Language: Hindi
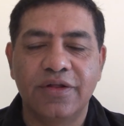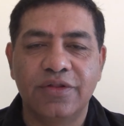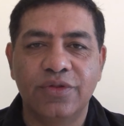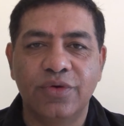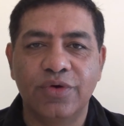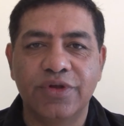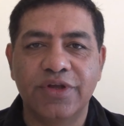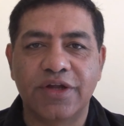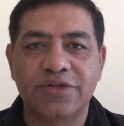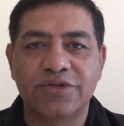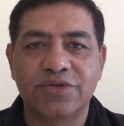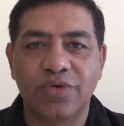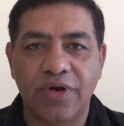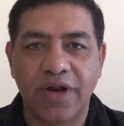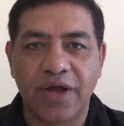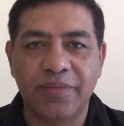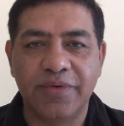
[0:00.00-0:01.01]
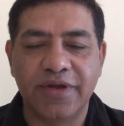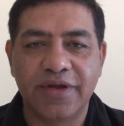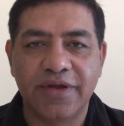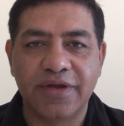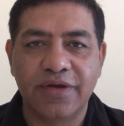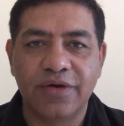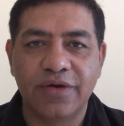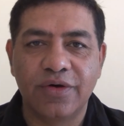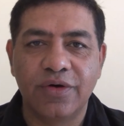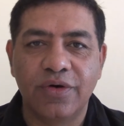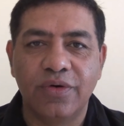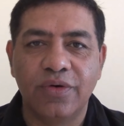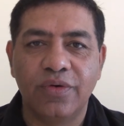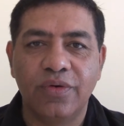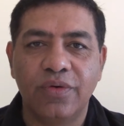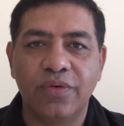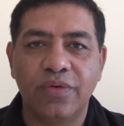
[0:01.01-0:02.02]
2016 में
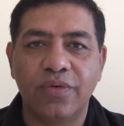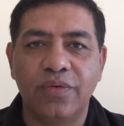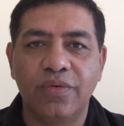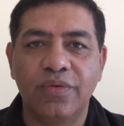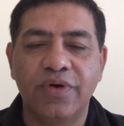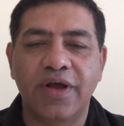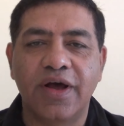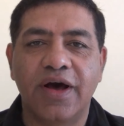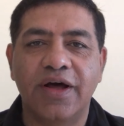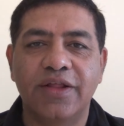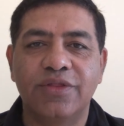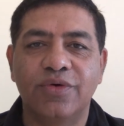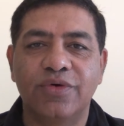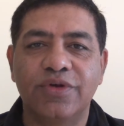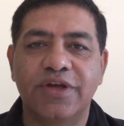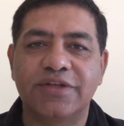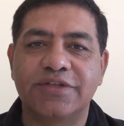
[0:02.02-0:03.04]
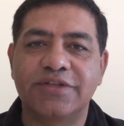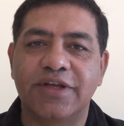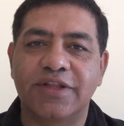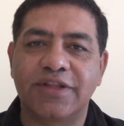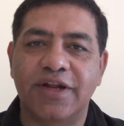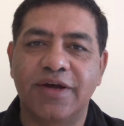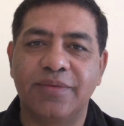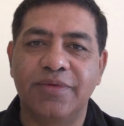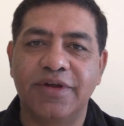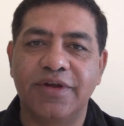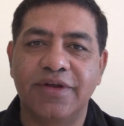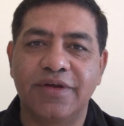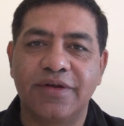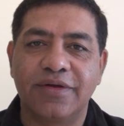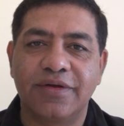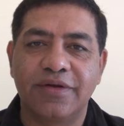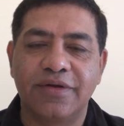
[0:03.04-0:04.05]
उनका 2017 में
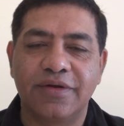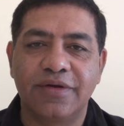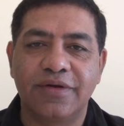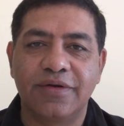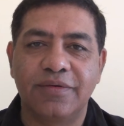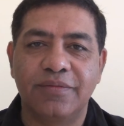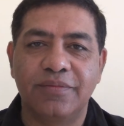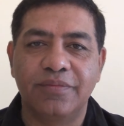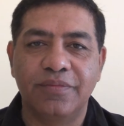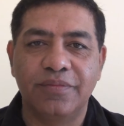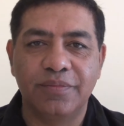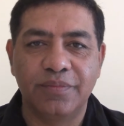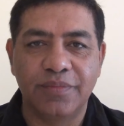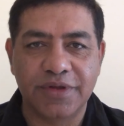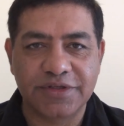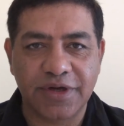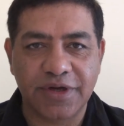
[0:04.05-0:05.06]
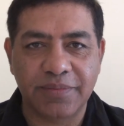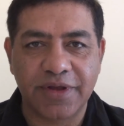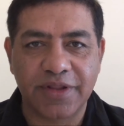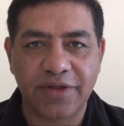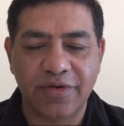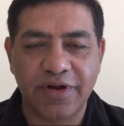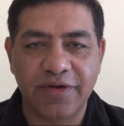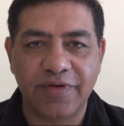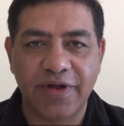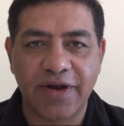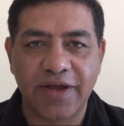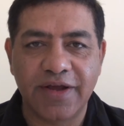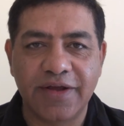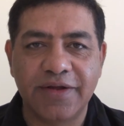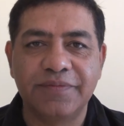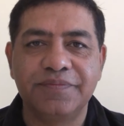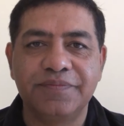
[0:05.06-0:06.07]
बच्चा पैदा होने वाला है